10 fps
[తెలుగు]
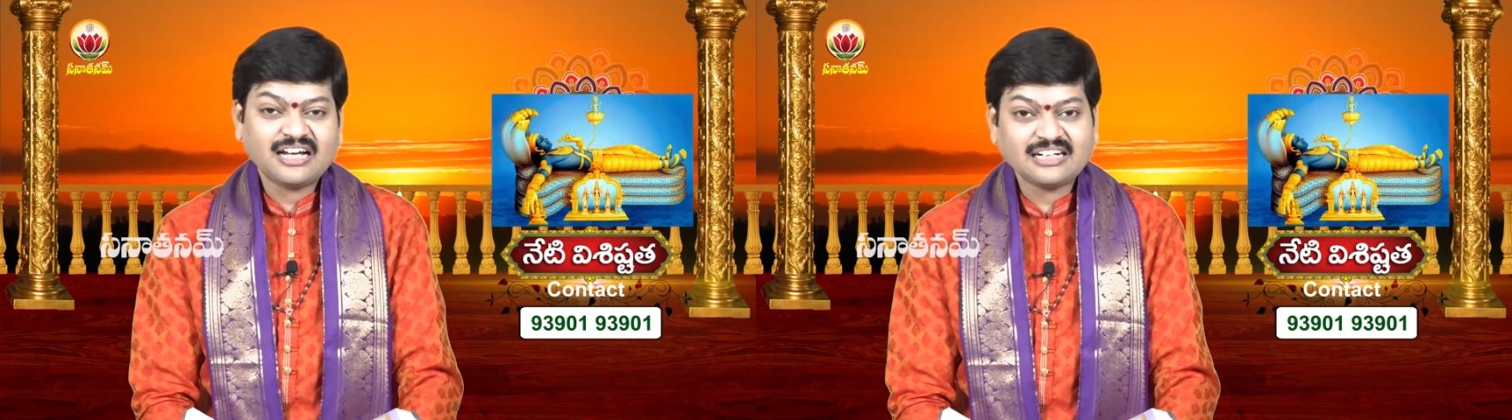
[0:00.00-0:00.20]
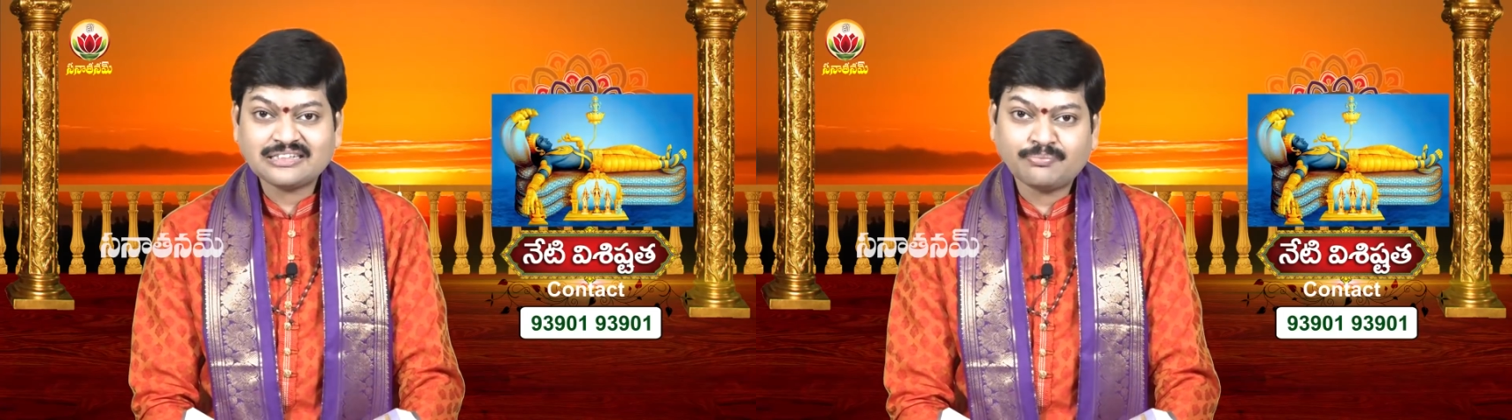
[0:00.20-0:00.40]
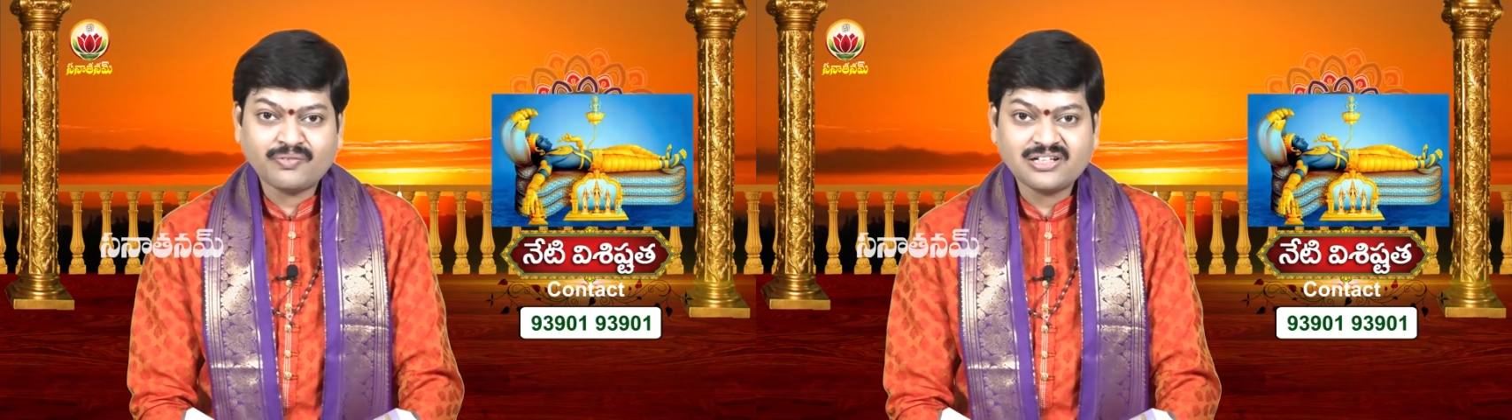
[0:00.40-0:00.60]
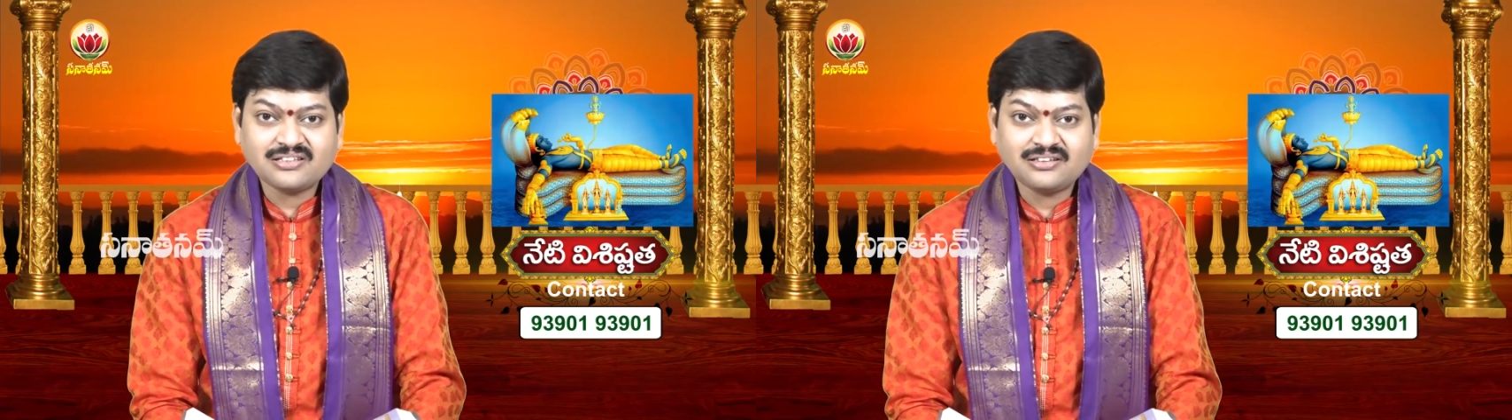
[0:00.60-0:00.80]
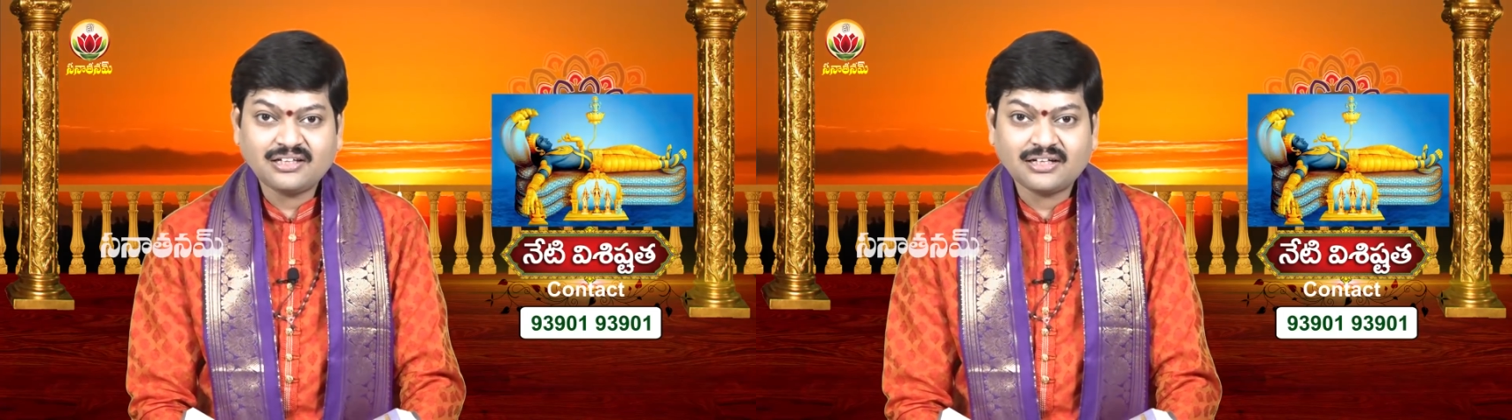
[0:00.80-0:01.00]
నాకు
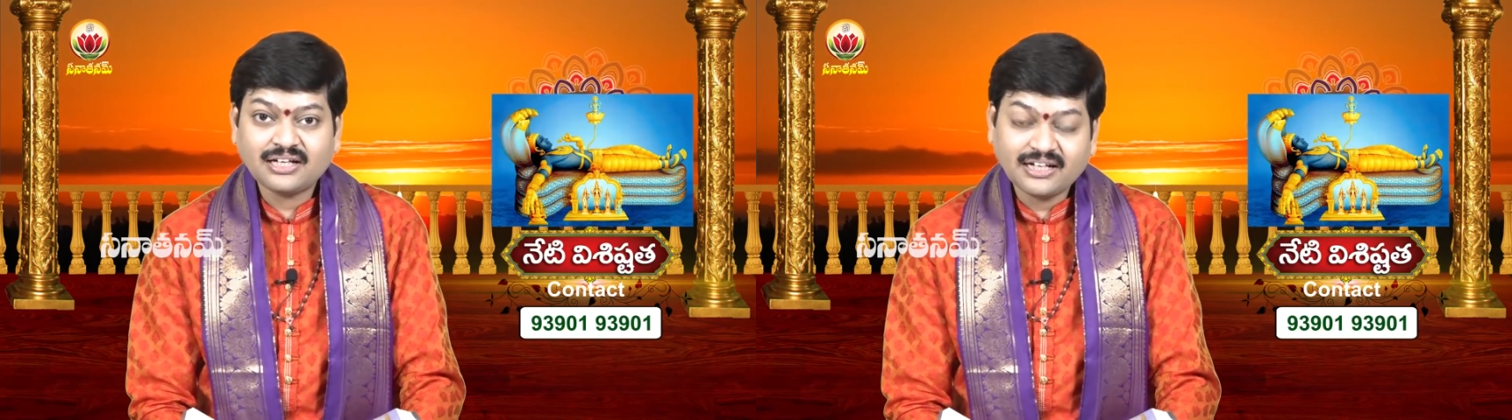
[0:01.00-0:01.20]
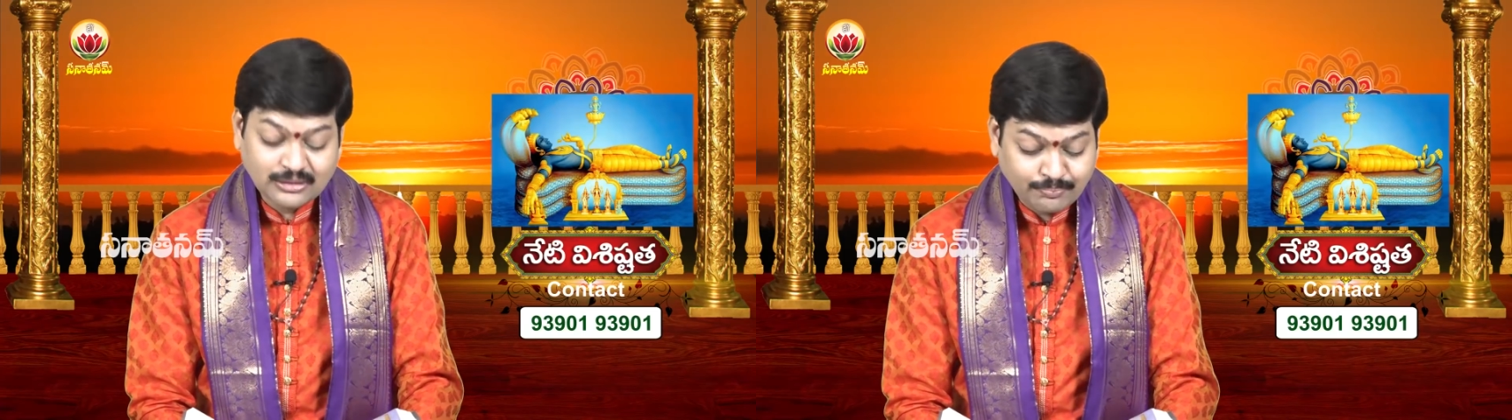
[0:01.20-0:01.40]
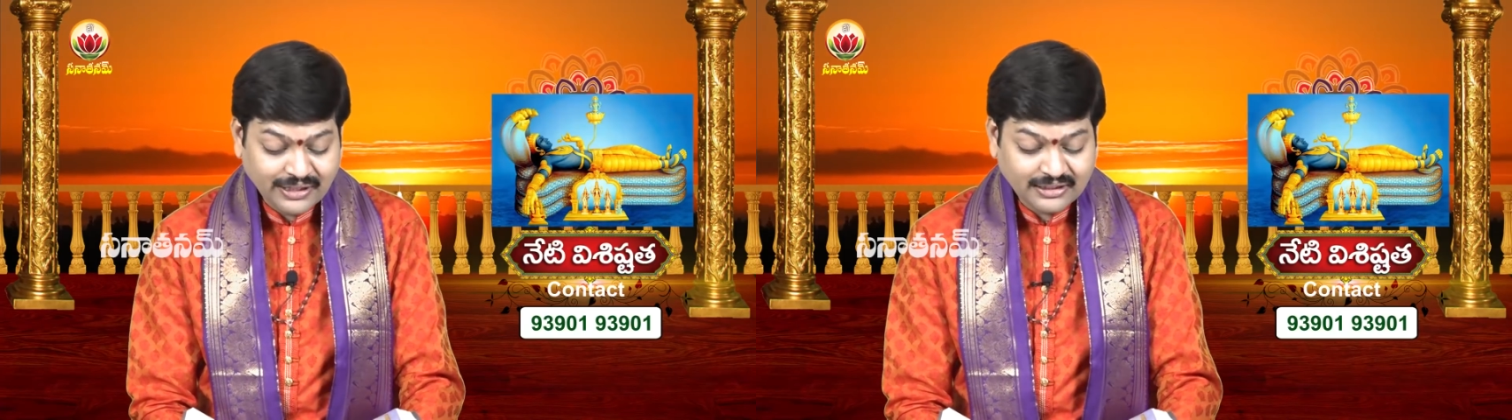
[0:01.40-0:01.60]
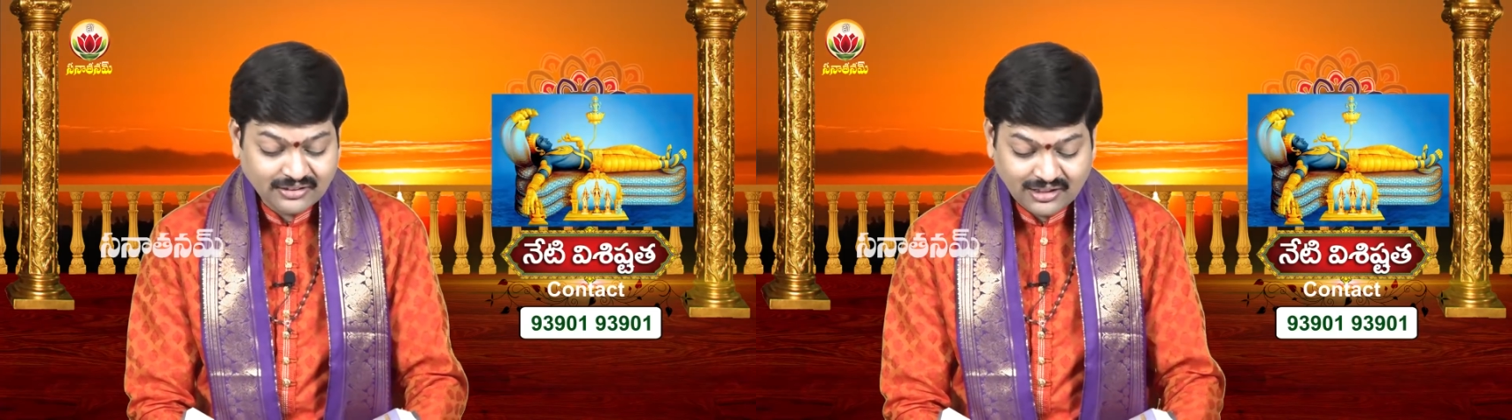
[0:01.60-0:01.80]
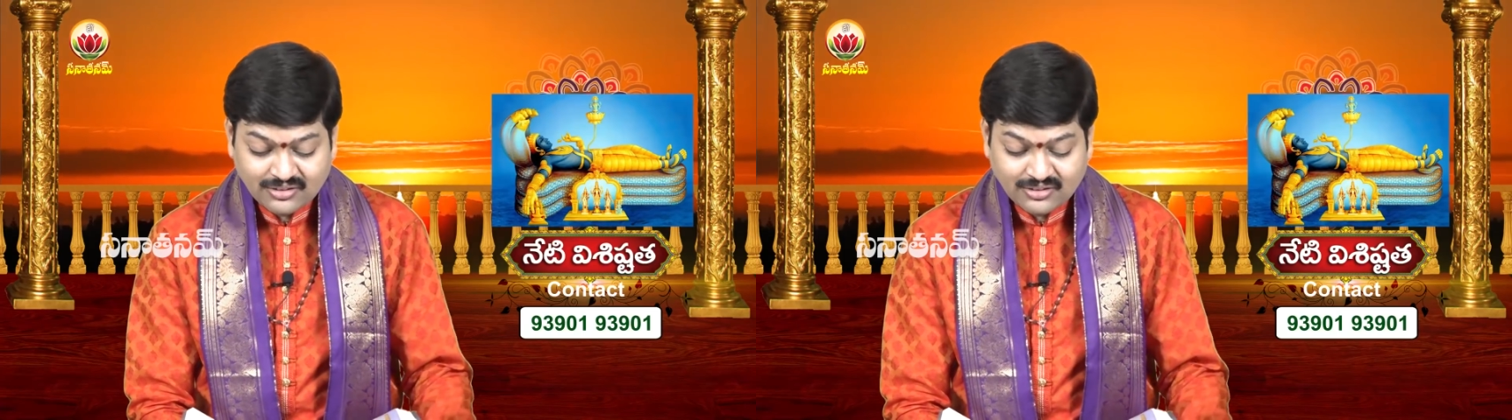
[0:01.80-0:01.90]
చెప్పవలసింది అని అంటే ఆయన చెప్పాడు